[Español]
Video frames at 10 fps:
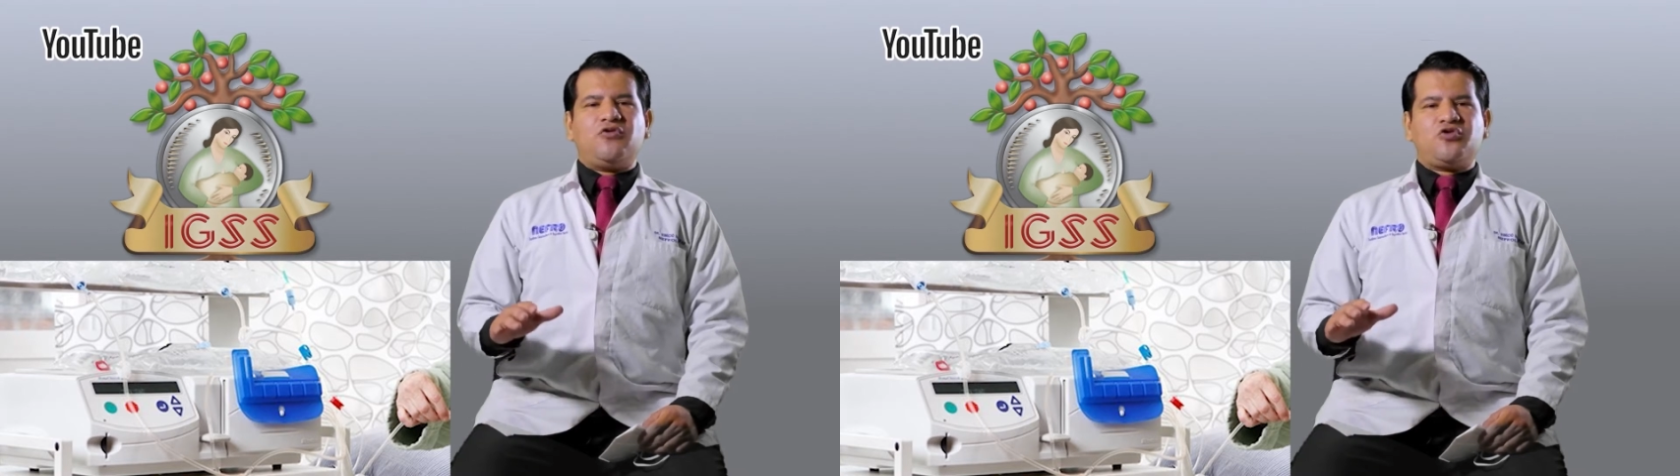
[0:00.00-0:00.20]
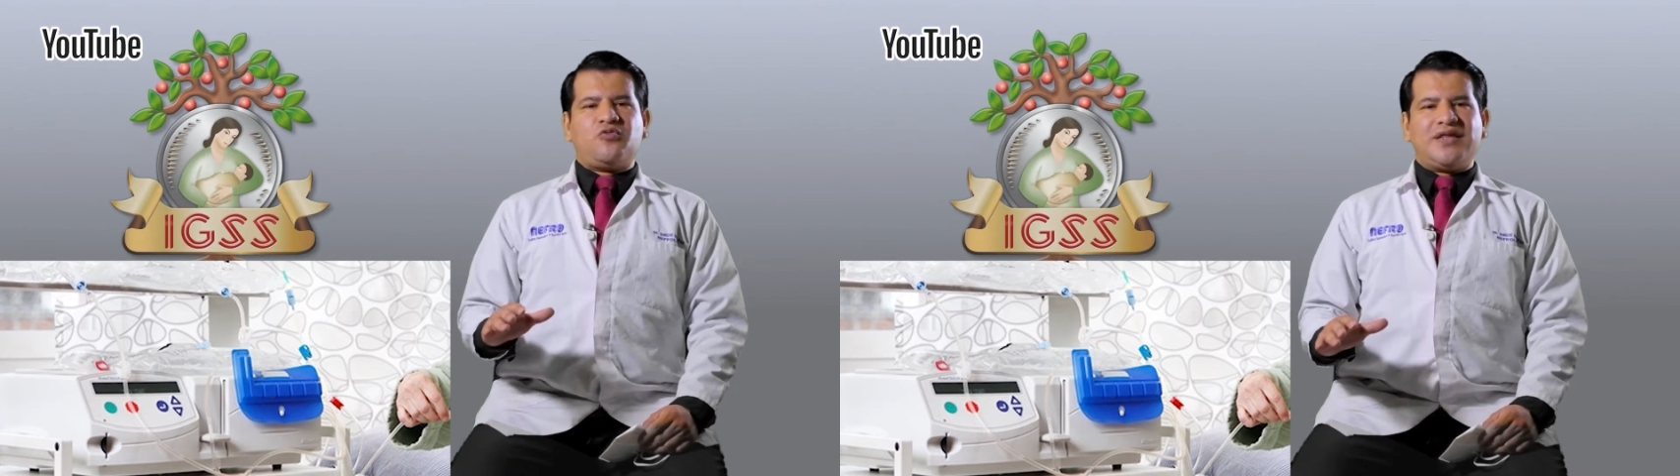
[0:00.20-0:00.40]

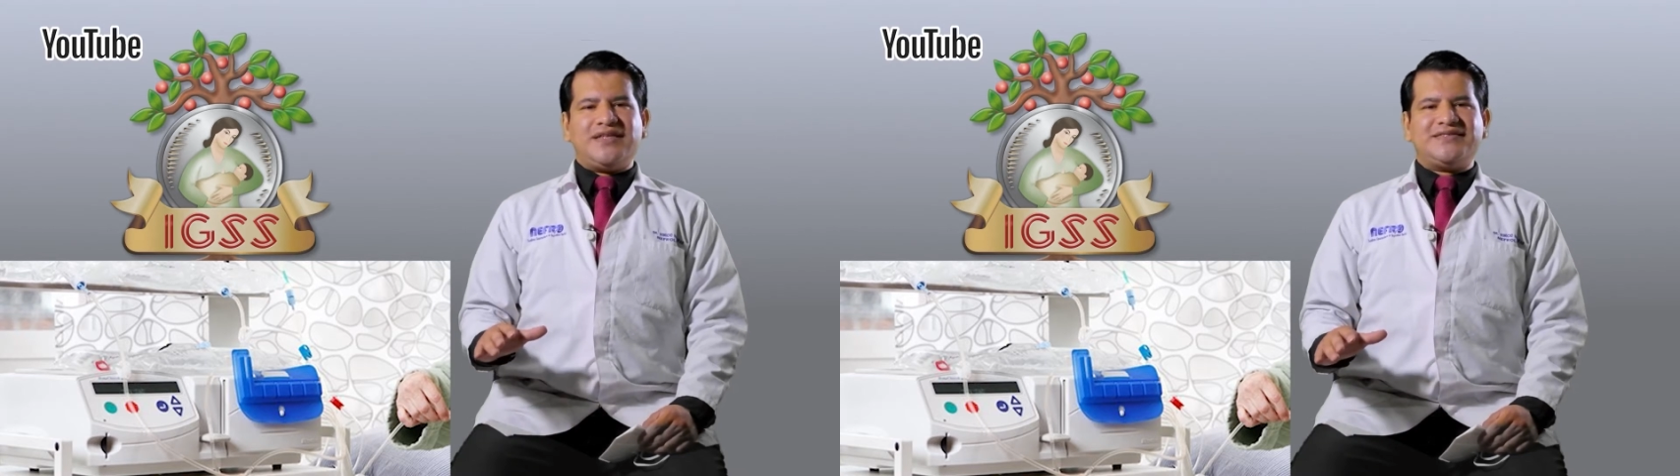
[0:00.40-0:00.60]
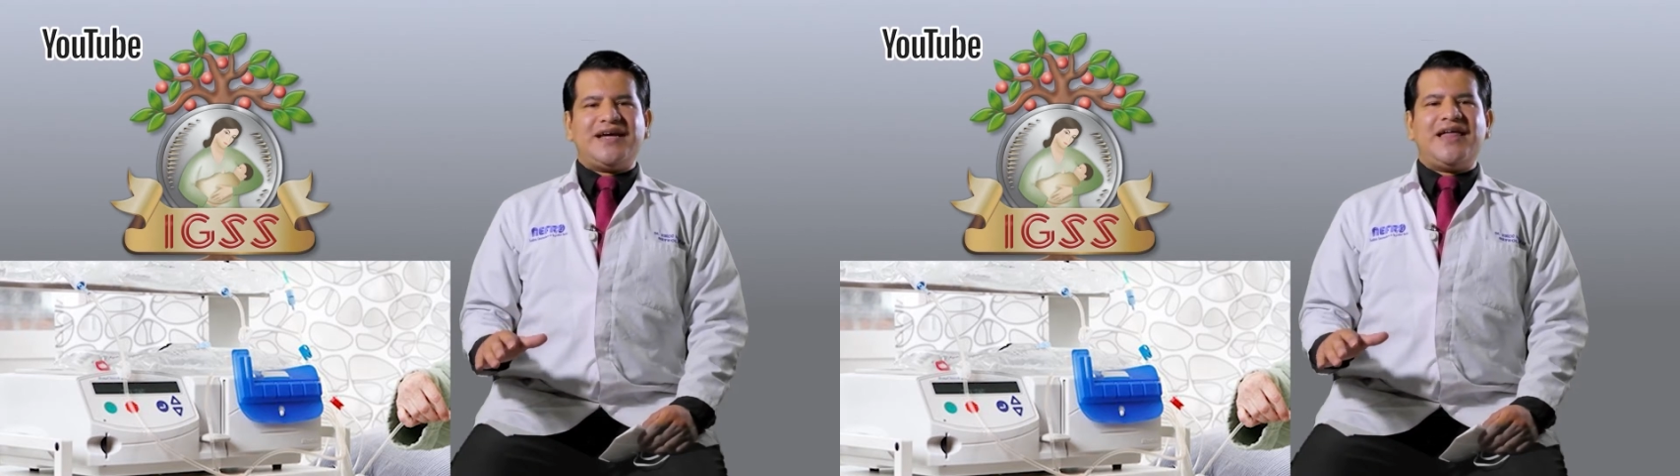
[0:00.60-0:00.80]

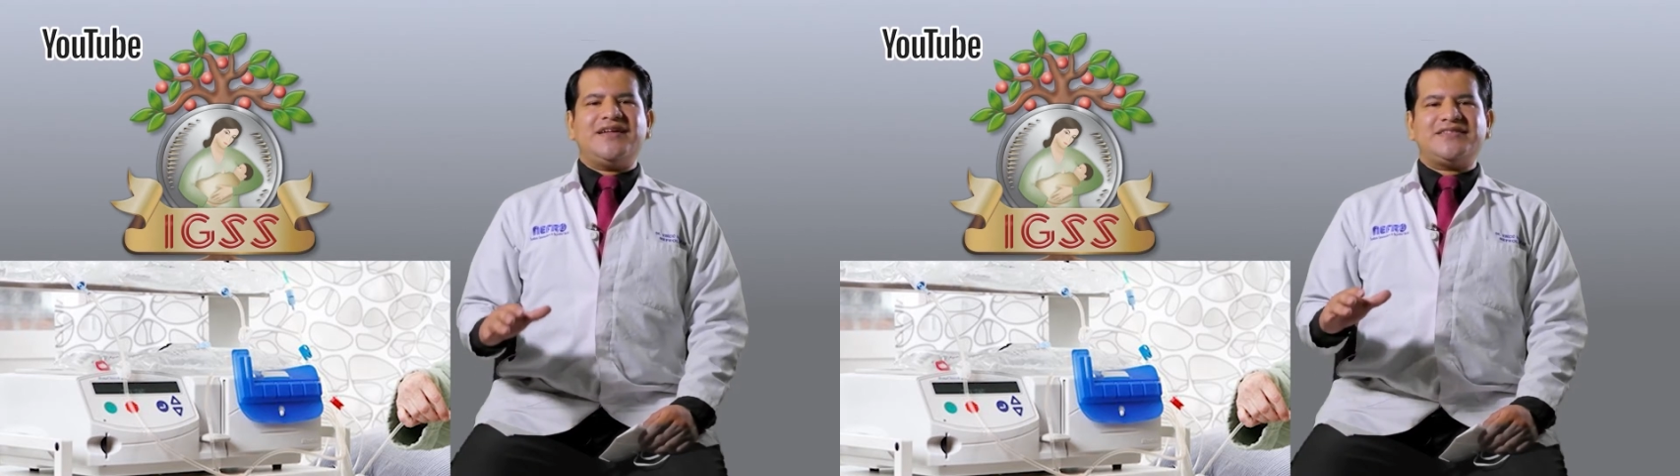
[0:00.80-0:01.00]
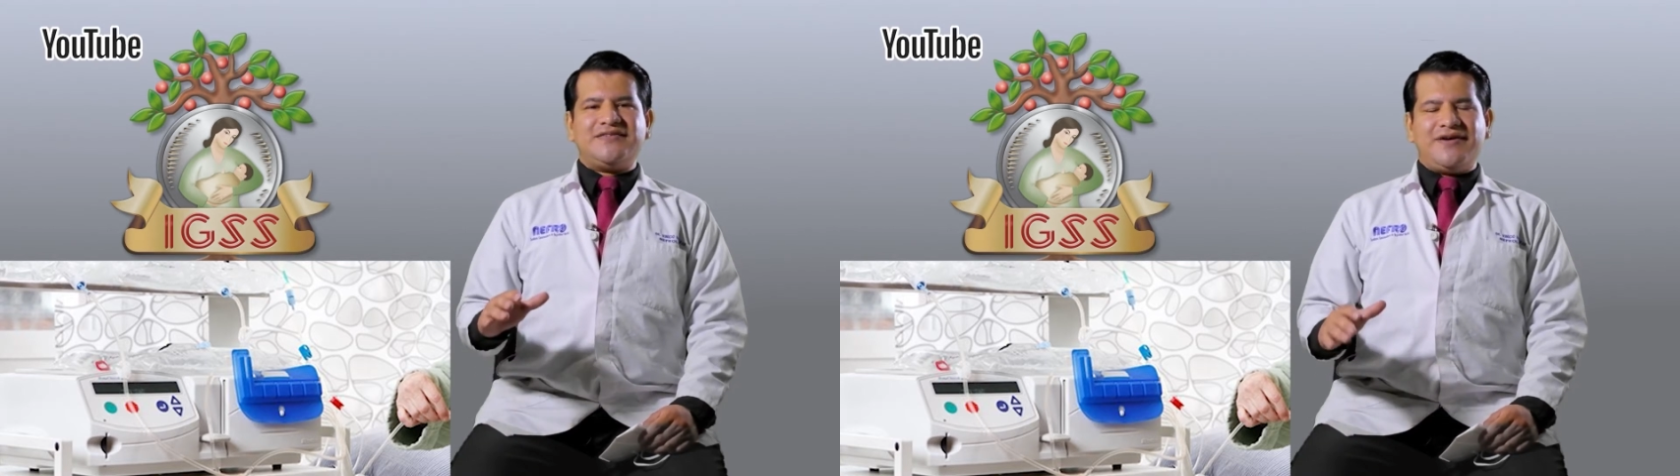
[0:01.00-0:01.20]

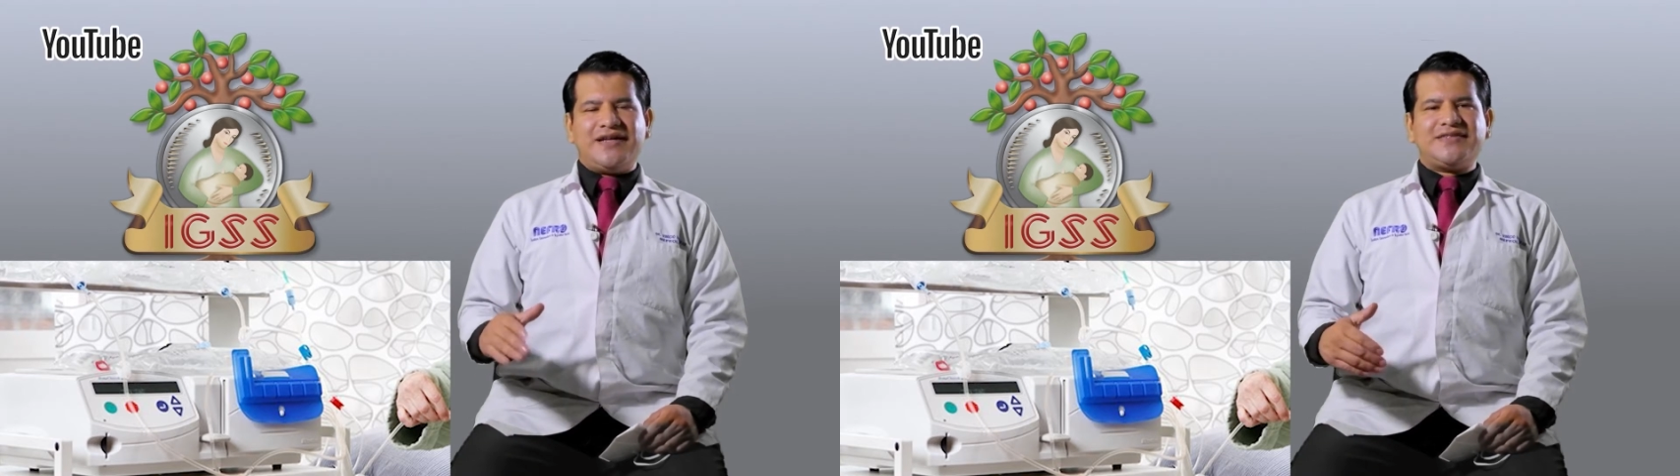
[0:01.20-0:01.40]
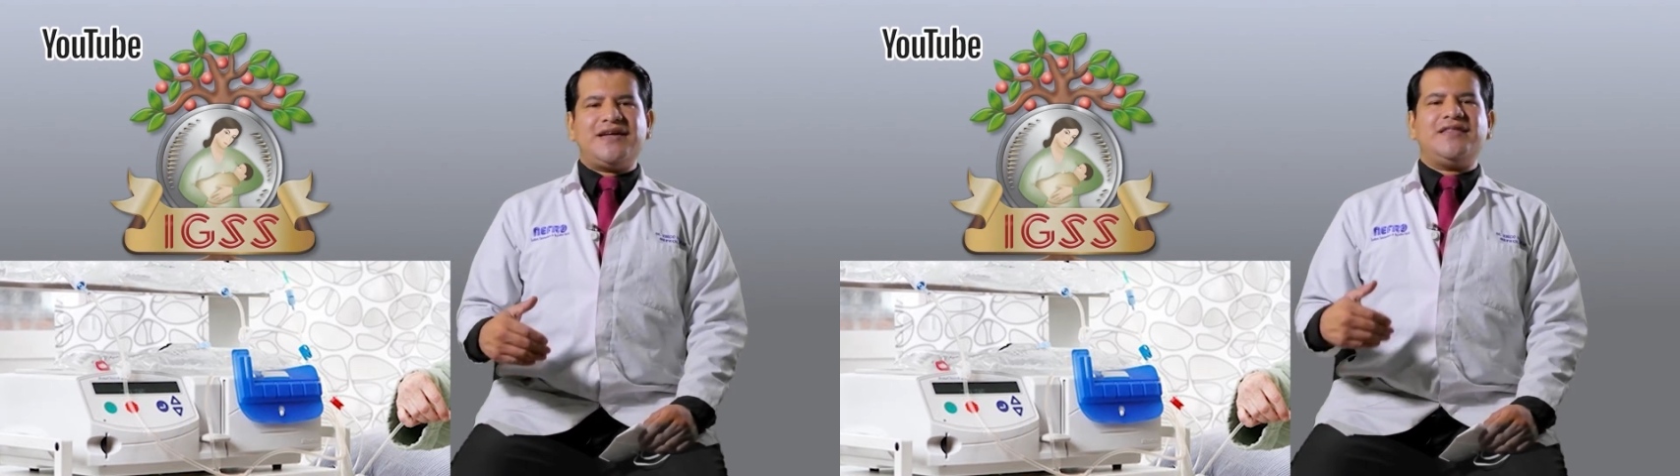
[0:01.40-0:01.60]
automatizada se
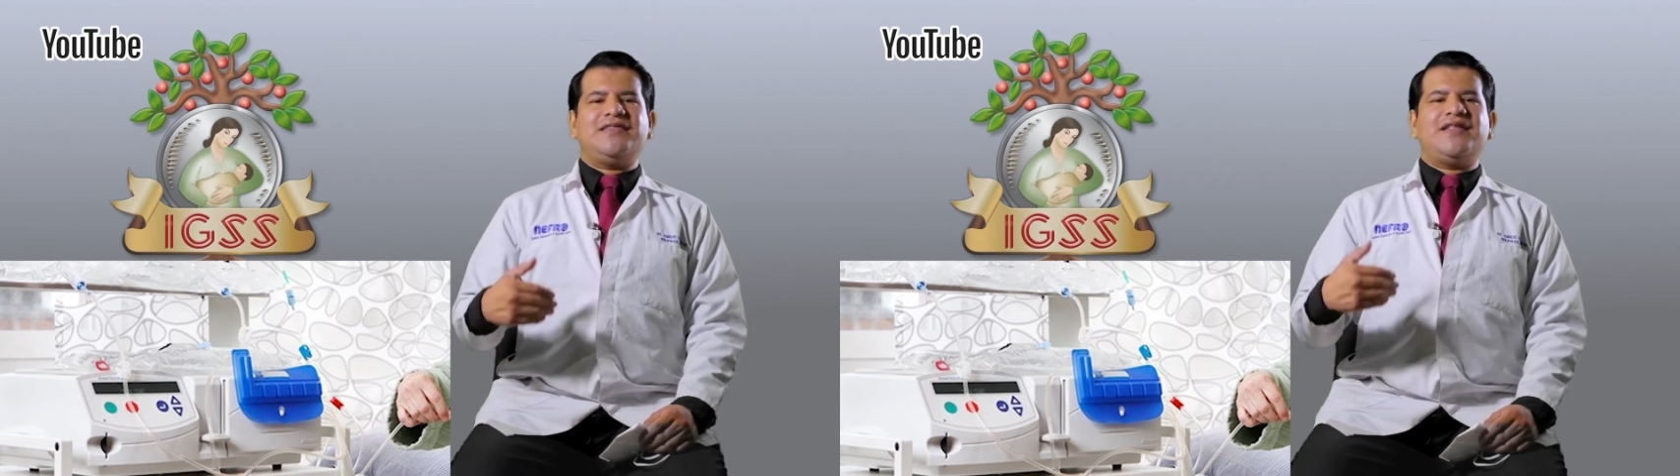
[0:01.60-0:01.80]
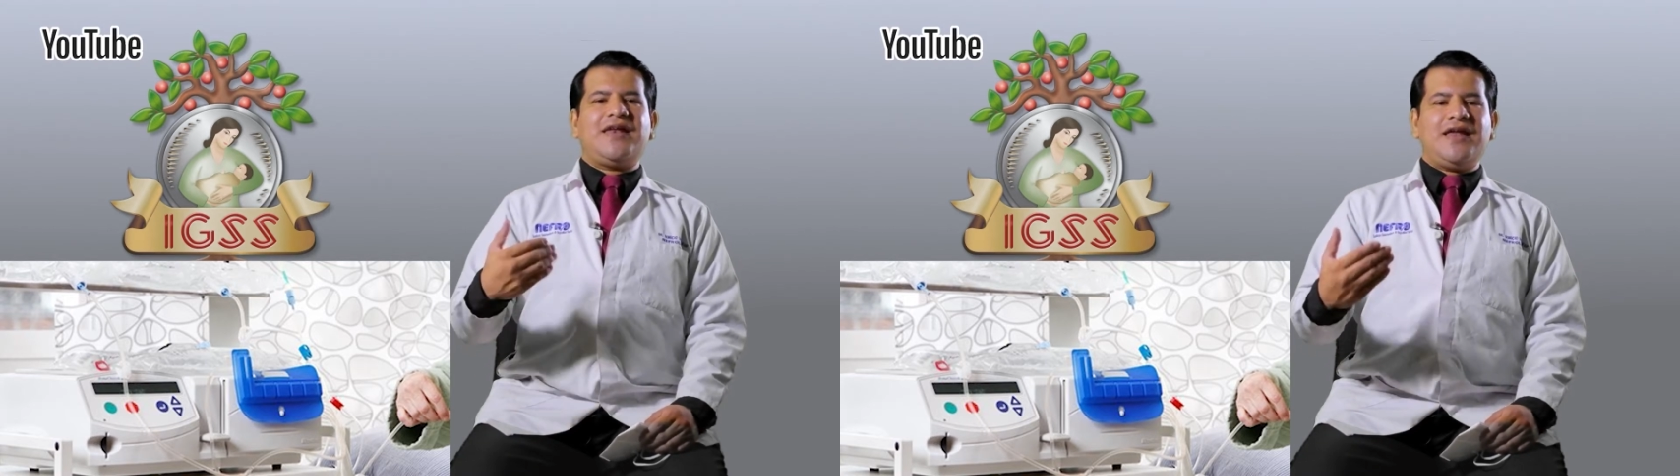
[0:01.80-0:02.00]
basa
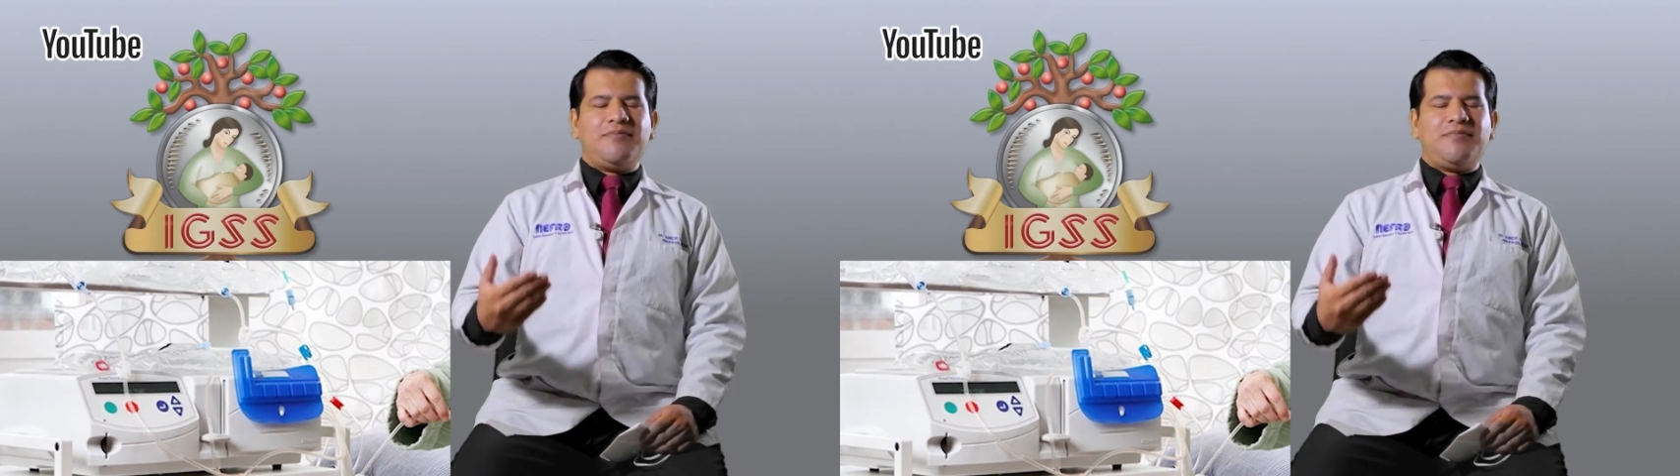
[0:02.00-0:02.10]
en darle